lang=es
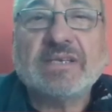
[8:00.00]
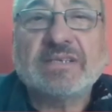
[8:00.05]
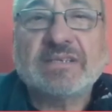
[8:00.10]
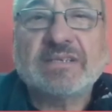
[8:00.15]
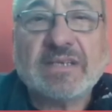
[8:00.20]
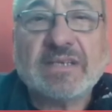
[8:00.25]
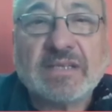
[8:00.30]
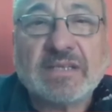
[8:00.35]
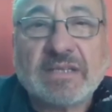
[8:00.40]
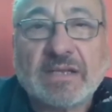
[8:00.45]

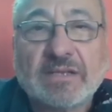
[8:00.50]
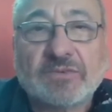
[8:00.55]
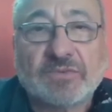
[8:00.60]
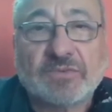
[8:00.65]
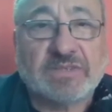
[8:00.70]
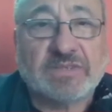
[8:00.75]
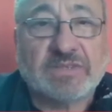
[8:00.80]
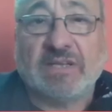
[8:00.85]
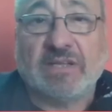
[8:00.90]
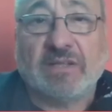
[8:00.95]
incita al
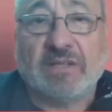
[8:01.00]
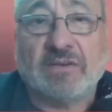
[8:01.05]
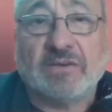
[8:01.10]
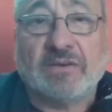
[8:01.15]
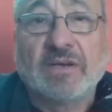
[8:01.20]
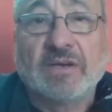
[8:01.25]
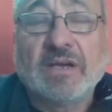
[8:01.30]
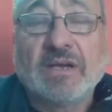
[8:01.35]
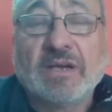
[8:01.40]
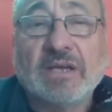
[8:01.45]

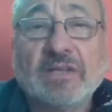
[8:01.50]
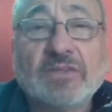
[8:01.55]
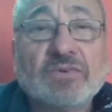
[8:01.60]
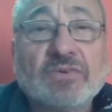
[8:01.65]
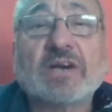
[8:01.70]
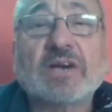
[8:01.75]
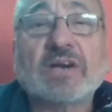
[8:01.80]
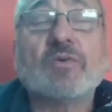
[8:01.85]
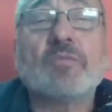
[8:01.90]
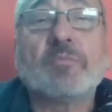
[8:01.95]
suicidio, esto
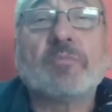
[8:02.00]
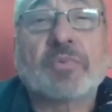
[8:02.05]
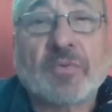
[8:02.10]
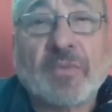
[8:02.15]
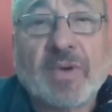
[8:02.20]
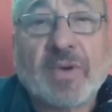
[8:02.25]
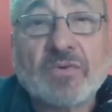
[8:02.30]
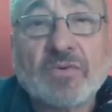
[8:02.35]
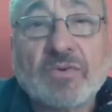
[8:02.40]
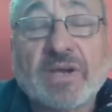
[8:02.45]
está
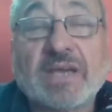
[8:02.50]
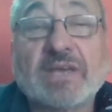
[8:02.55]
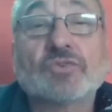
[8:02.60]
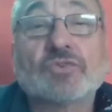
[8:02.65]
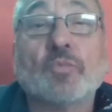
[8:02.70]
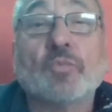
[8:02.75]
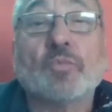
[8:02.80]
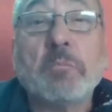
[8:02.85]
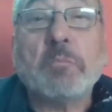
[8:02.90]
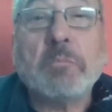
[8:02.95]
comprobado que
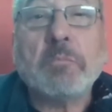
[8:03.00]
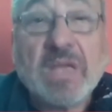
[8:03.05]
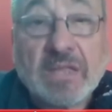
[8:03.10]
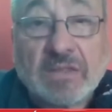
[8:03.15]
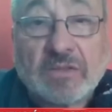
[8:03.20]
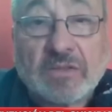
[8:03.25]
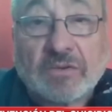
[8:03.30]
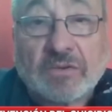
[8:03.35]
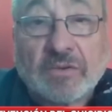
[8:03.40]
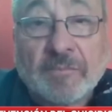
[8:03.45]
es un
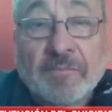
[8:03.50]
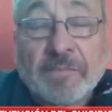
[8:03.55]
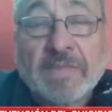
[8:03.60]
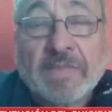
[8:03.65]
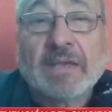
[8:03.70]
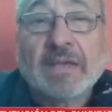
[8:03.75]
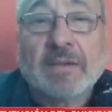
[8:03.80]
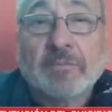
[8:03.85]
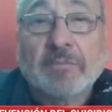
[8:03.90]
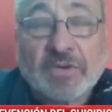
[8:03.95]
mito.
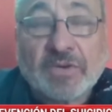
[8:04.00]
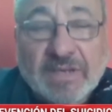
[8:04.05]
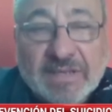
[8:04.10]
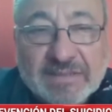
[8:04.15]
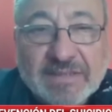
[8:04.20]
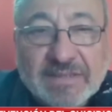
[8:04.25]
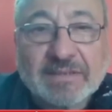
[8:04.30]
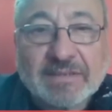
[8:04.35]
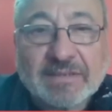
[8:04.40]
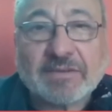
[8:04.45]
Vos
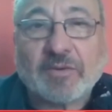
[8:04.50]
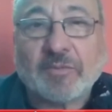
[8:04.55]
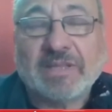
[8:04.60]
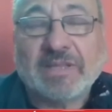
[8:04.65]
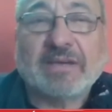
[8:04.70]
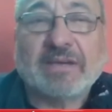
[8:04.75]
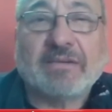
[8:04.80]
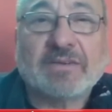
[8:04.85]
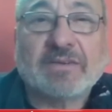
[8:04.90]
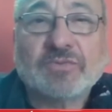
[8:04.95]
recién
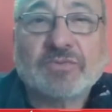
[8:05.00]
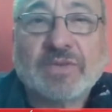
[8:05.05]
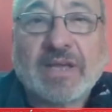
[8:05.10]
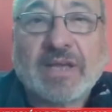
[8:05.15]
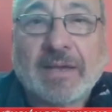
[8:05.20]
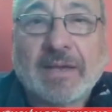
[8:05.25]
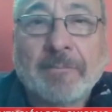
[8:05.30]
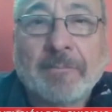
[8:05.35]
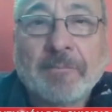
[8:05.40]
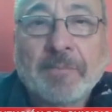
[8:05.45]
comentabas
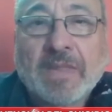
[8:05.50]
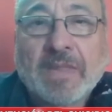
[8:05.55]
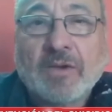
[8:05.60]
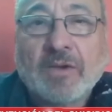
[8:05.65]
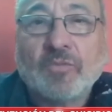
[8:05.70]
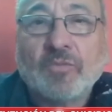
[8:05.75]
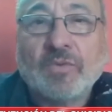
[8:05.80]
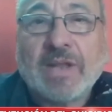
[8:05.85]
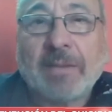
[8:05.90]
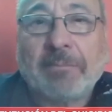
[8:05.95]
una,
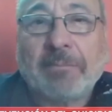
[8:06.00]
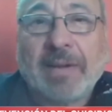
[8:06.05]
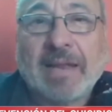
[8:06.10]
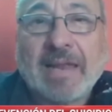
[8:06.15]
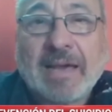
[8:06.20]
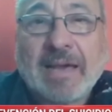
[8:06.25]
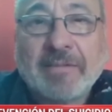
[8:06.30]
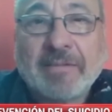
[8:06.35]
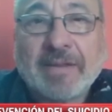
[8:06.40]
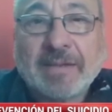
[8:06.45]
una
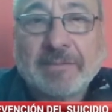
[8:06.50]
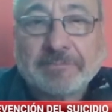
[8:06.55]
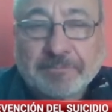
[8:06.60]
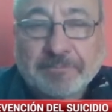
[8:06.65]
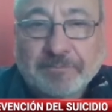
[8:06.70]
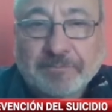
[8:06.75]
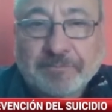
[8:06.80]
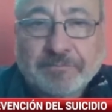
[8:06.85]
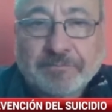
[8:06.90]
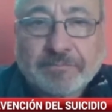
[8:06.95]
palabra
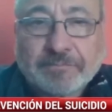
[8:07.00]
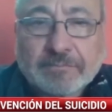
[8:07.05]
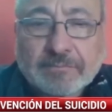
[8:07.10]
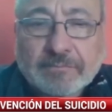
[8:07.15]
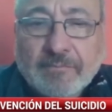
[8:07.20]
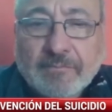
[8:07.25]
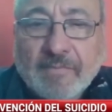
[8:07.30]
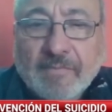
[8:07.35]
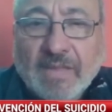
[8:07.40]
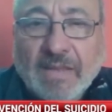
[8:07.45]

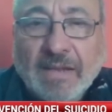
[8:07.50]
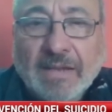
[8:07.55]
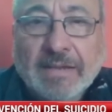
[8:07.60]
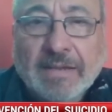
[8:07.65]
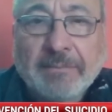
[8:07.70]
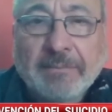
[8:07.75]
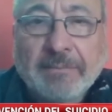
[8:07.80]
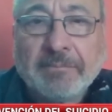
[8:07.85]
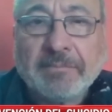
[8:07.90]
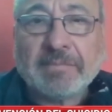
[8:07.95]

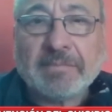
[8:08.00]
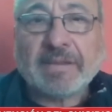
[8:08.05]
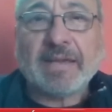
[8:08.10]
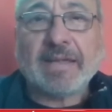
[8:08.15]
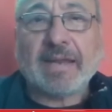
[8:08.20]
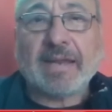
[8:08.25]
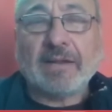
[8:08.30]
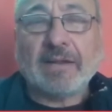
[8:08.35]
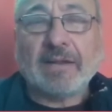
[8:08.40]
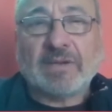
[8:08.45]
que
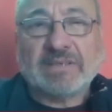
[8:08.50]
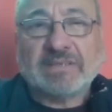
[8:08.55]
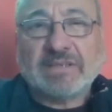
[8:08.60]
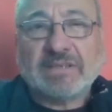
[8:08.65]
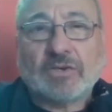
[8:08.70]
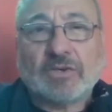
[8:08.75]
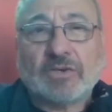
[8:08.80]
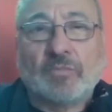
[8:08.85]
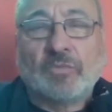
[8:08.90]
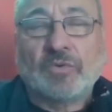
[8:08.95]
era algo
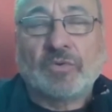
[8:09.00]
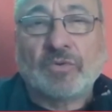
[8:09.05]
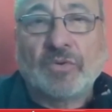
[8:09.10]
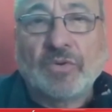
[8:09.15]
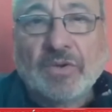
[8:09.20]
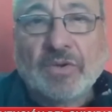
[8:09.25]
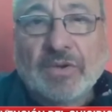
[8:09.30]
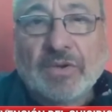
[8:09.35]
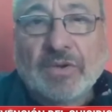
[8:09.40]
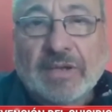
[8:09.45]
así
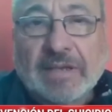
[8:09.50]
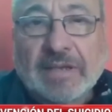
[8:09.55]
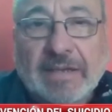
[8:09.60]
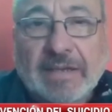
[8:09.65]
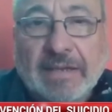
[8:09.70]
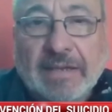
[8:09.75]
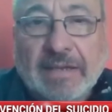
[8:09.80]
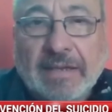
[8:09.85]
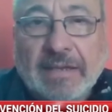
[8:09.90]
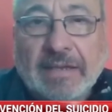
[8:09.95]
como
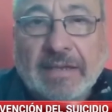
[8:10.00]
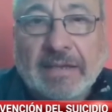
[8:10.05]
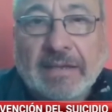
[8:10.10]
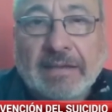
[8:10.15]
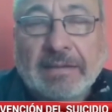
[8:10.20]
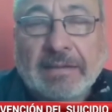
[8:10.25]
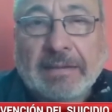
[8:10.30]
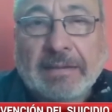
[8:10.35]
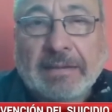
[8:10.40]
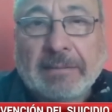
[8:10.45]
que eh,
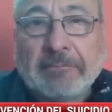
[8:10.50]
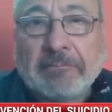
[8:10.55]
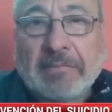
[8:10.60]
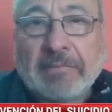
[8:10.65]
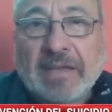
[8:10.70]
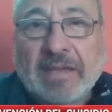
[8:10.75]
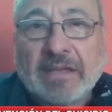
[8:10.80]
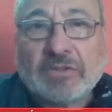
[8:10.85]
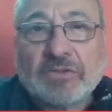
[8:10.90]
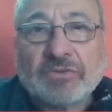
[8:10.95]
eh,
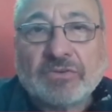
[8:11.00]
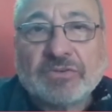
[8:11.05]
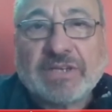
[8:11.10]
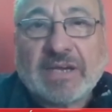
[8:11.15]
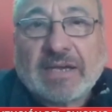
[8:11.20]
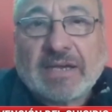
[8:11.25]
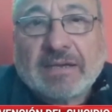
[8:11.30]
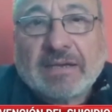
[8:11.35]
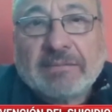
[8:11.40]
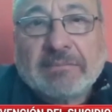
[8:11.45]
esto
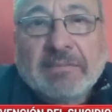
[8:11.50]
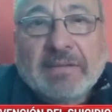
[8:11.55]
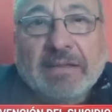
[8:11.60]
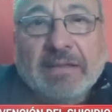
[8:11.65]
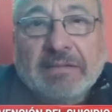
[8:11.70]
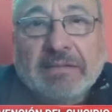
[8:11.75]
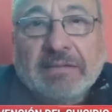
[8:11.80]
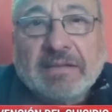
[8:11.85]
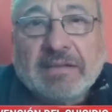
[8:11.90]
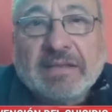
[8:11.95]
ya,
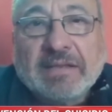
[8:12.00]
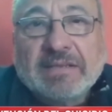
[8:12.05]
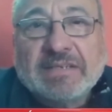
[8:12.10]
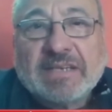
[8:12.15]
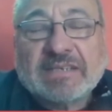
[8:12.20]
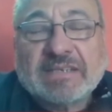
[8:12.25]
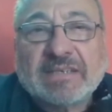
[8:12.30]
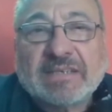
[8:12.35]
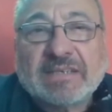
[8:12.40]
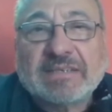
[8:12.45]
eh,
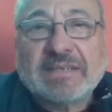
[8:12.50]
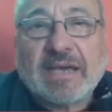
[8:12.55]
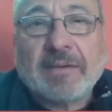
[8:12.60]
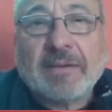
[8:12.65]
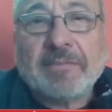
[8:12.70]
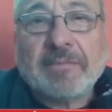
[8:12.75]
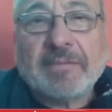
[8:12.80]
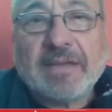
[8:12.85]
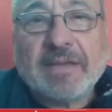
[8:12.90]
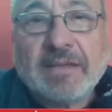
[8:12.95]
ya se
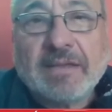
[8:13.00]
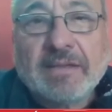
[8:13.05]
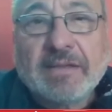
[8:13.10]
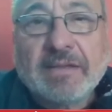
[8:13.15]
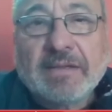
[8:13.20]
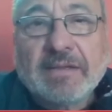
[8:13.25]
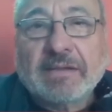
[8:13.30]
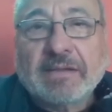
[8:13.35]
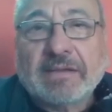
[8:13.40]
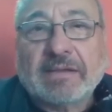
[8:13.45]
sabe,
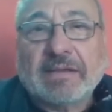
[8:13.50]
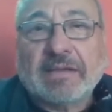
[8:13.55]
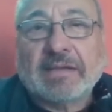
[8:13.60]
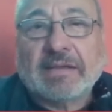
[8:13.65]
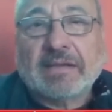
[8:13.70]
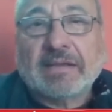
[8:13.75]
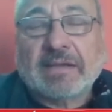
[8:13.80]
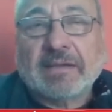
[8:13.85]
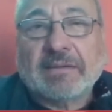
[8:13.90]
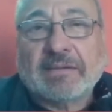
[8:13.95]

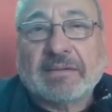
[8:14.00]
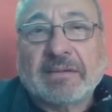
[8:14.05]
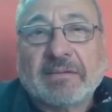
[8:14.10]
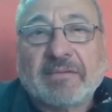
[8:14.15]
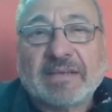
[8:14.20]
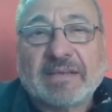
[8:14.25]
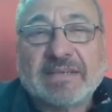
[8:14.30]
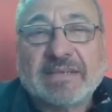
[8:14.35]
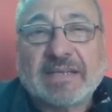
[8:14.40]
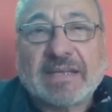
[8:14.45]
que,
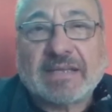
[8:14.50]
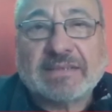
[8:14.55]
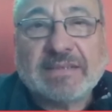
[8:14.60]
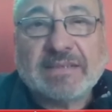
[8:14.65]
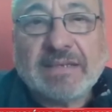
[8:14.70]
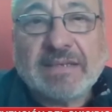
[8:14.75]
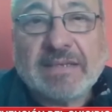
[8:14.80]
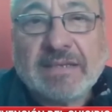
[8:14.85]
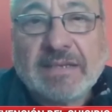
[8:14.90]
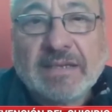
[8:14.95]
va a ser
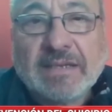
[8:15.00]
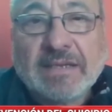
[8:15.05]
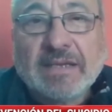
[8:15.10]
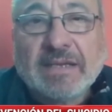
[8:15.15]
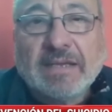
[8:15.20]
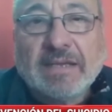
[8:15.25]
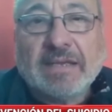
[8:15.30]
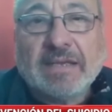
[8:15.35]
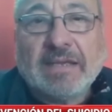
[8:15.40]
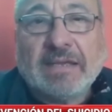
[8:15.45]
así.
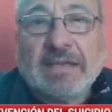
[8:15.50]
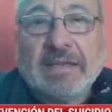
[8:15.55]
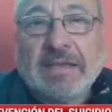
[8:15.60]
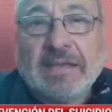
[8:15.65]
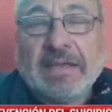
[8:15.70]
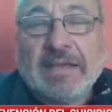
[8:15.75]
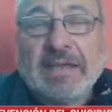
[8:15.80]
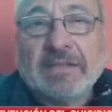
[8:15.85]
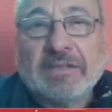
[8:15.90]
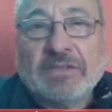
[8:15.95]

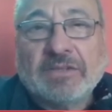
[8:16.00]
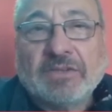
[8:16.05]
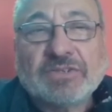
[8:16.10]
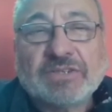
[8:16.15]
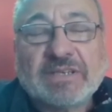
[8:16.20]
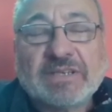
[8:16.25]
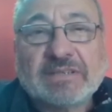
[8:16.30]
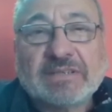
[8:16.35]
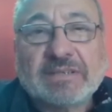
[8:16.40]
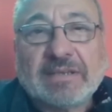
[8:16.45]
y
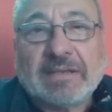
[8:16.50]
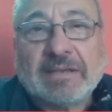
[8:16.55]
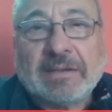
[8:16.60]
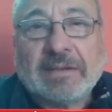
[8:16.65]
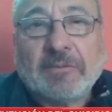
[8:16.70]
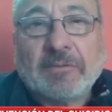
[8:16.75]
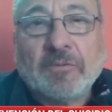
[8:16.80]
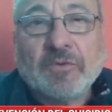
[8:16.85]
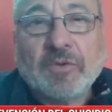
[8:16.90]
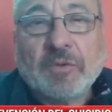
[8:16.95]
entonces
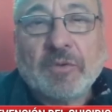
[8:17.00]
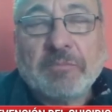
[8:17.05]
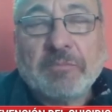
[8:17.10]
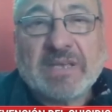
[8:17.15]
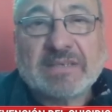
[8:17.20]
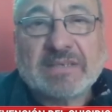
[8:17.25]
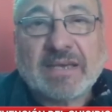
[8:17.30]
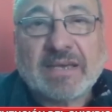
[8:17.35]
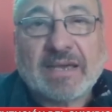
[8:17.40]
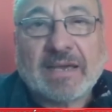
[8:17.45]
uno
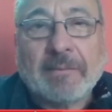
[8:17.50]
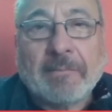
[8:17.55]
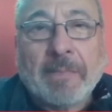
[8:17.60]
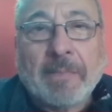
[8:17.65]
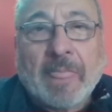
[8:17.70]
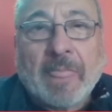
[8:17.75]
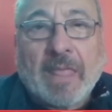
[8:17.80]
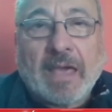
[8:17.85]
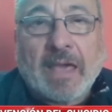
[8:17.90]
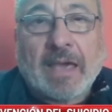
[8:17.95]
empieza
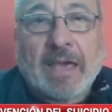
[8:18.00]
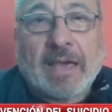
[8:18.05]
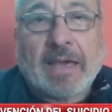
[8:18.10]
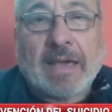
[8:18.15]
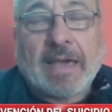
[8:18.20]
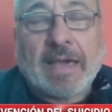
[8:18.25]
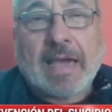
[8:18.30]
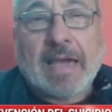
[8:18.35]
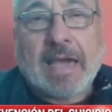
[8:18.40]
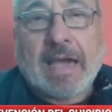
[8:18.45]

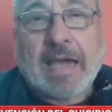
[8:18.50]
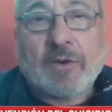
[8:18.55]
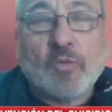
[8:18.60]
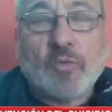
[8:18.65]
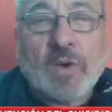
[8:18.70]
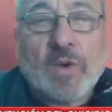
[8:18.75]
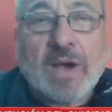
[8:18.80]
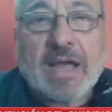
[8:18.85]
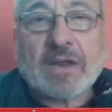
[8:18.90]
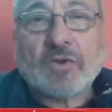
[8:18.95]
a,
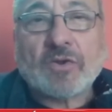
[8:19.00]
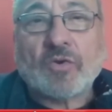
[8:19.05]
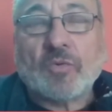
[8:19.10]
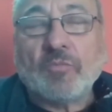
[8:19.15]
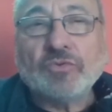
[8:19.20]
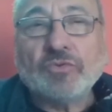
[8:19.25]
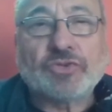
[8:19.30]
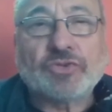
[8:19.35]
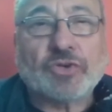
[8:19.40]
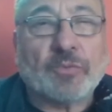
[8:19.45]
jugar con
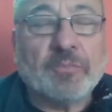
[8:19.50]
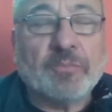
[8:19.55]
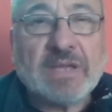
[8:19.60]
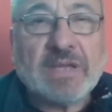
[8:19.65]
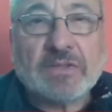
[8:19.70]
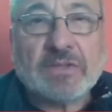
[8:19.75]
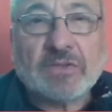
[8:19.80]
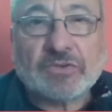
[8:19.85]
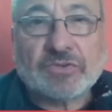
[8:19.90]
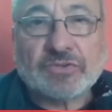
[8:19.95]
muchos
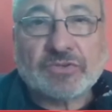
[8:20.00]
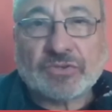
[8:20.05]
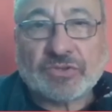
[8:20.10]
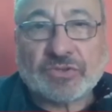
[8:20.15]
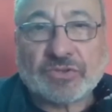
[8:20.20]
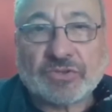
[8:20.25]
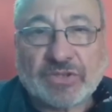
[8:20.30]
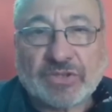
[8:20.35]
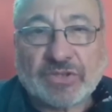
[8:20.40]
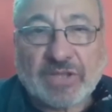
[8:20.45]
mitos.
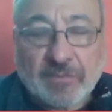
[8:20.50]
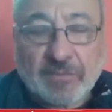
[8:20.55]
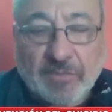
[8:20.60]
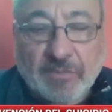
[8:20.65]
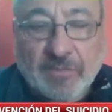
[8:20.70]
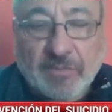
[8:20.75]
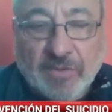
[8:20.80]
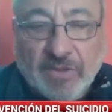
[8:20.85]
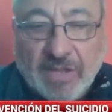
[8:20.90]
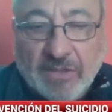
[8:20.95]
Nosotros
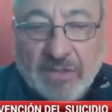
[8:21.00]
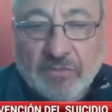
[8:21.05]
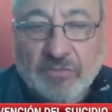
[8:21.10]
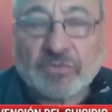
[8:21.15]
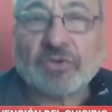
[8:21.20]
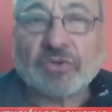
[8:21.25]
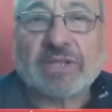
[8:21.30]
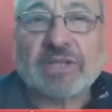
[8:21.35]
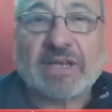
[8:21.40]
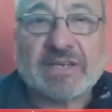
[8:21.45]
estamos dando
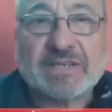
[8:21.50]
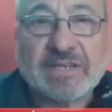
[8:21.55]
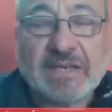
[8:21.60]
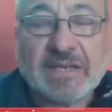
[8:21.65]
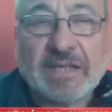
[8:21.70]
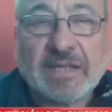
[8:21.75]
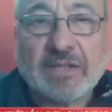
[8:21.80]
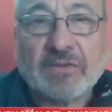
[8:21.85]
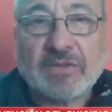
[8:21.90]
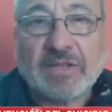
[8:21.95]
unos
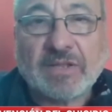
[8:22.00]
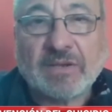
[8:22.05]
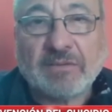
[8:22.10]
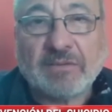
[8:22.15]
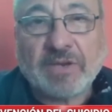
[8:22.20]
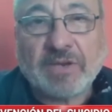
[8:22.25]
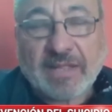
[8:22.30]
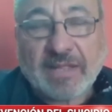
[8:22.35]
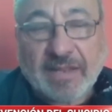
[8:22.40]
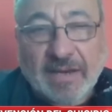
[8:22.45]
talleres
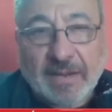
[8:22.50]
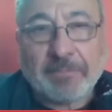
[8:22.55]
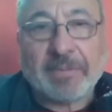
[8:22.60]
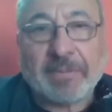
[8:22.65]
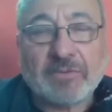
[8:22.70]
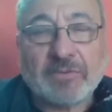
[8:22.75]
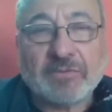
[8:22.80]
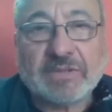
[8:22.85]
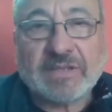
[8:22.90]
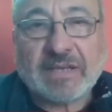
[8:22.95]
donde una de las
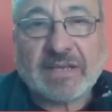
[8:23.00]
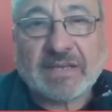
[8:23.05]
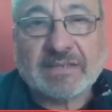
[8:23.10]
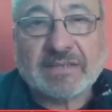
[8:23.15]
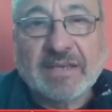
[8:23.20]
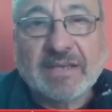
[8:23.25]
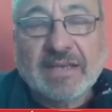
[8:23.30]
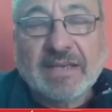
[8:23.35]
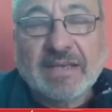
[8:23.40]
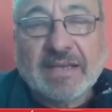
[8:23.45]

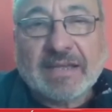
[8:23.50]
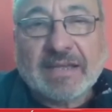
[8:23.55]
preguntas